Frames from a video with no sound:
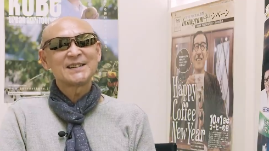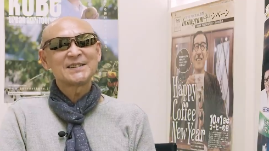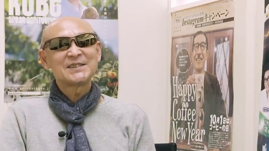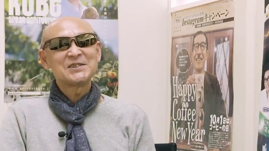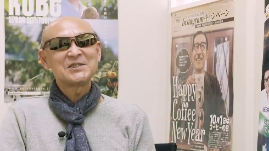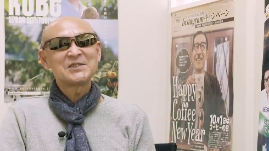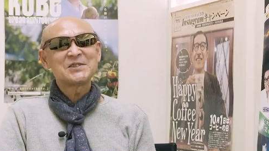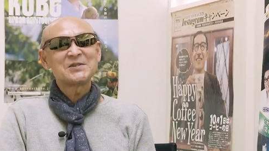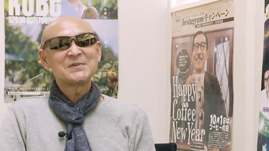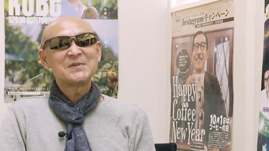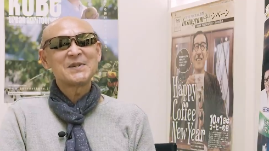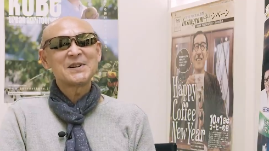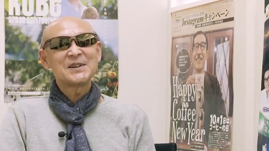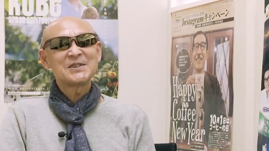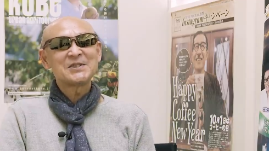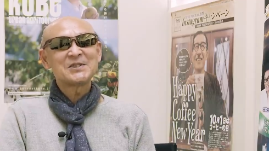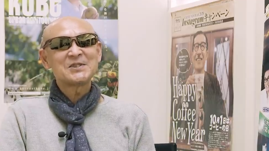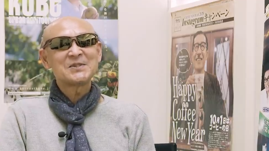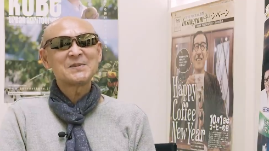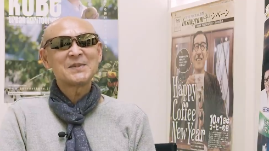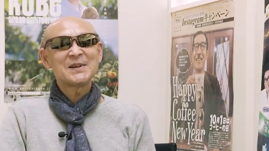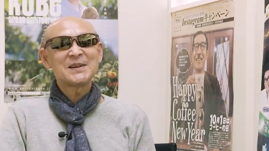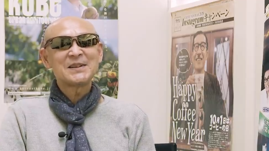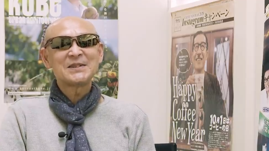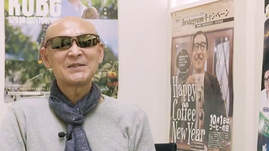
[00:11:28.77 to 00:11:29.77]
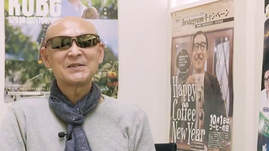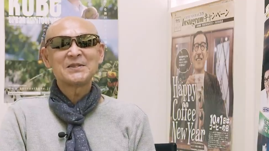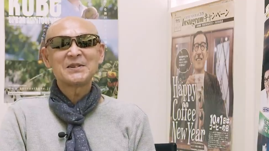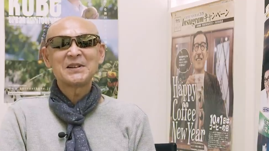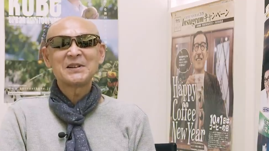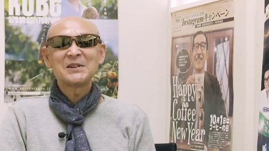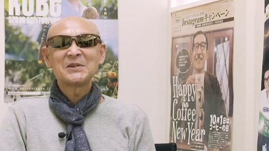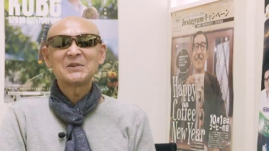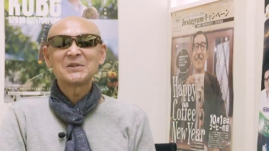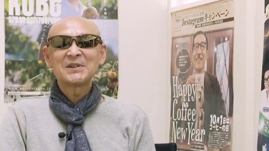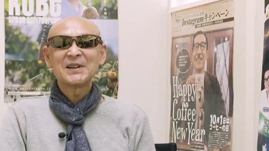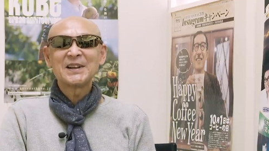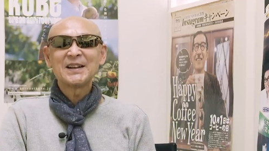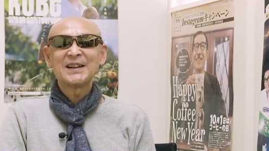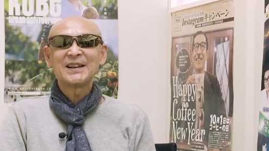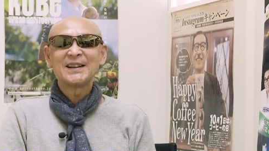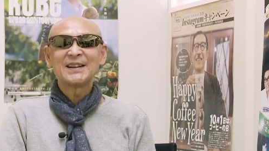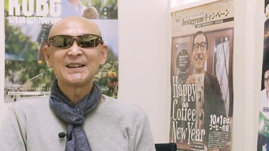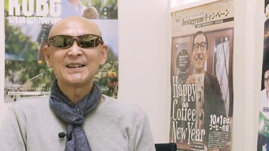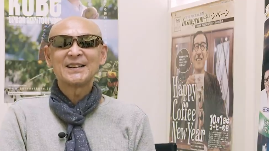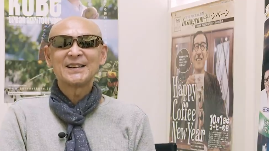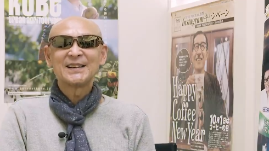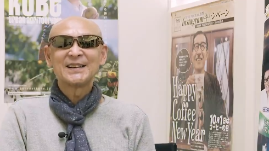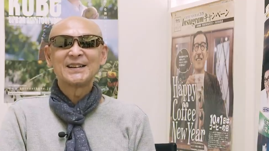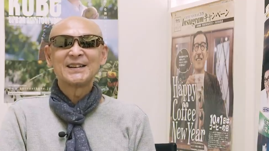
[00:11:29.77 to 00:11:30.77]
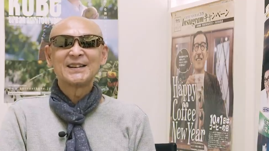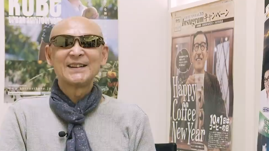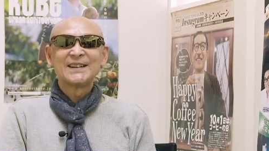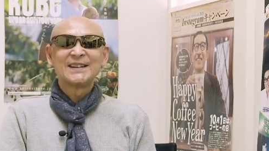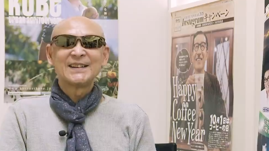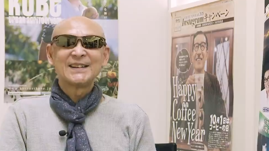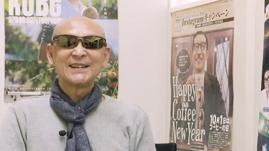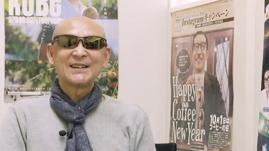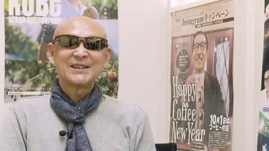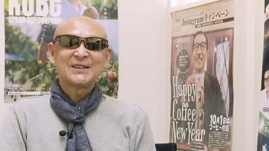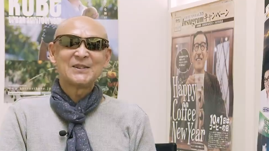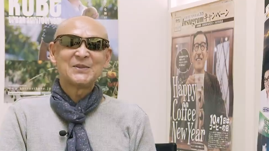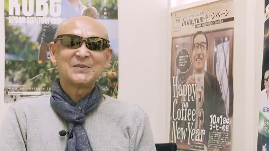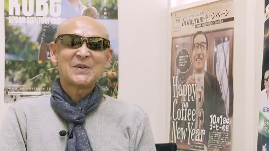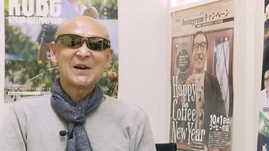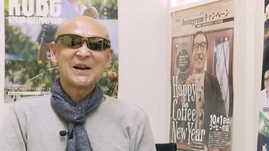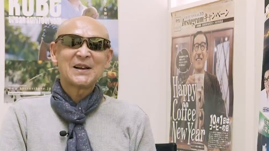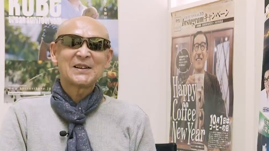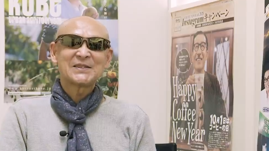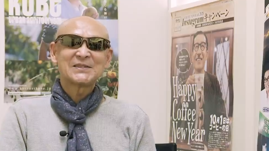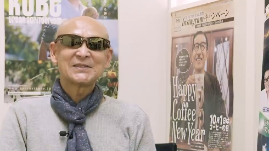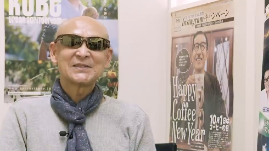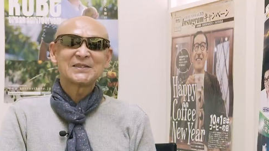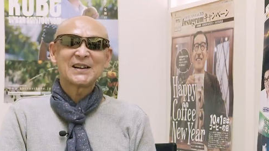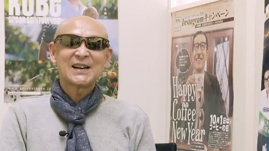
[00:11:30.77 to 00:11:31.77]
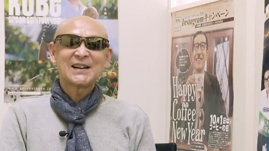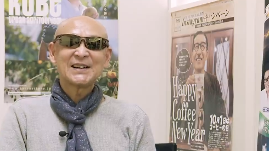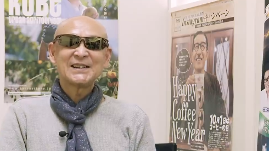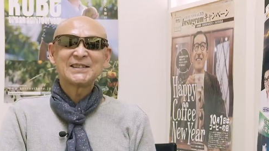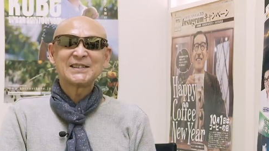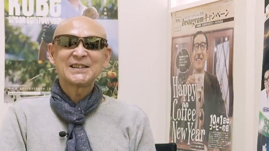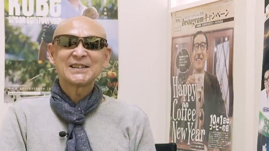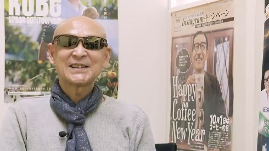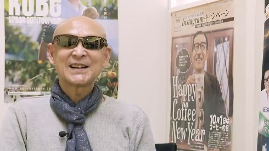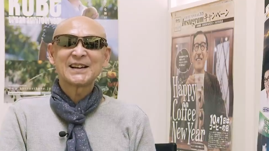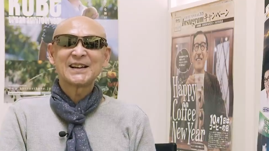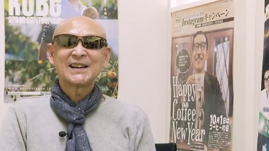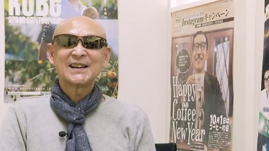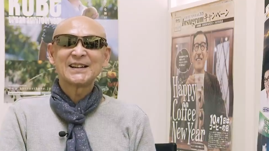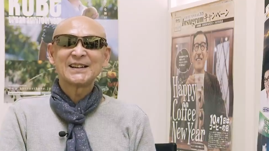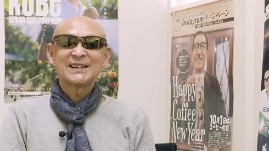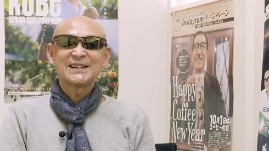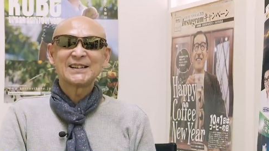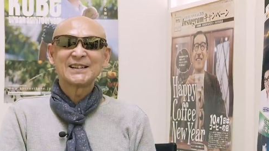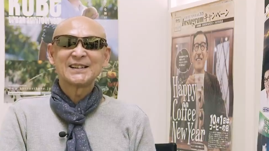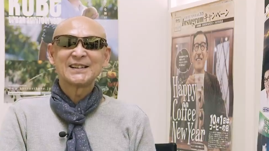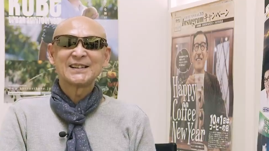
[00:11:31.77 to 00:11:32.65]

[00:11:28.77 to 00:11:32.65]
一枚一枚の絵をね、はい、えー、バイク描いてた、